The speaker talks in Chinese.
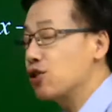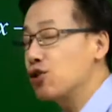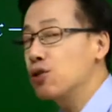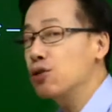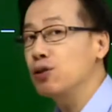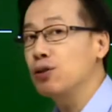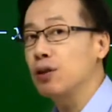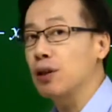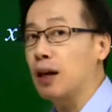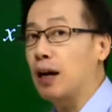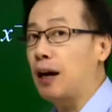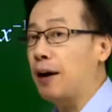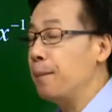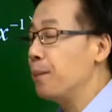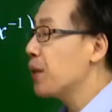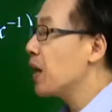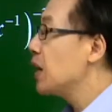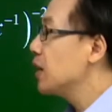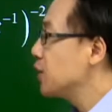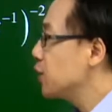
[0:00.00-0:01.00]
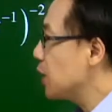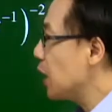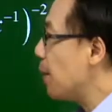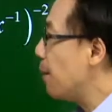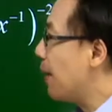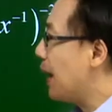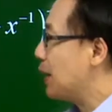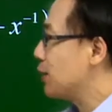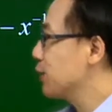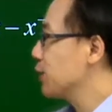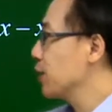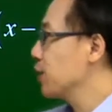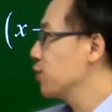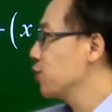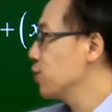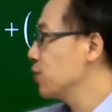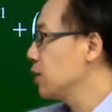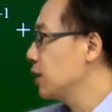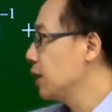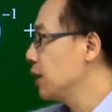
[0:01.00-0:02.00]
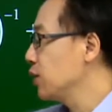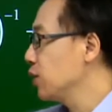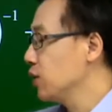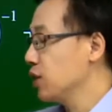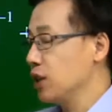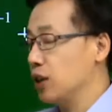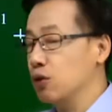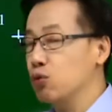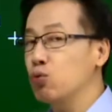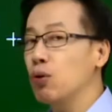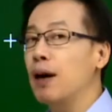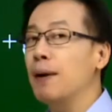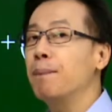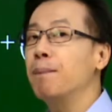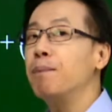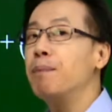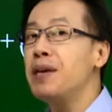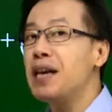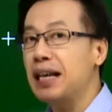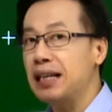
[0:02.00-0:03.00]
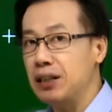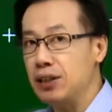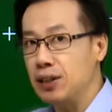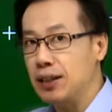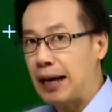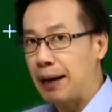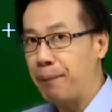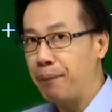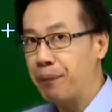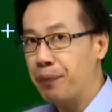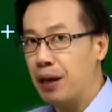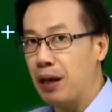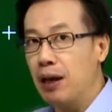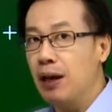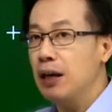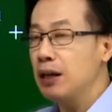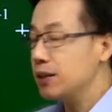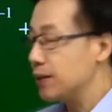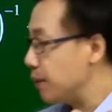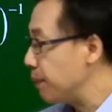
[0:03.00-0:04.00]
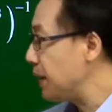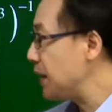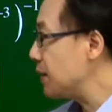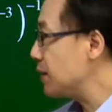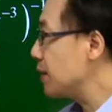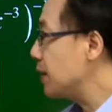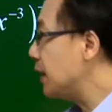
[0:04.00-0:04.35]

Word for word: 式子哦，先把这个式子的形状变一下，什么意思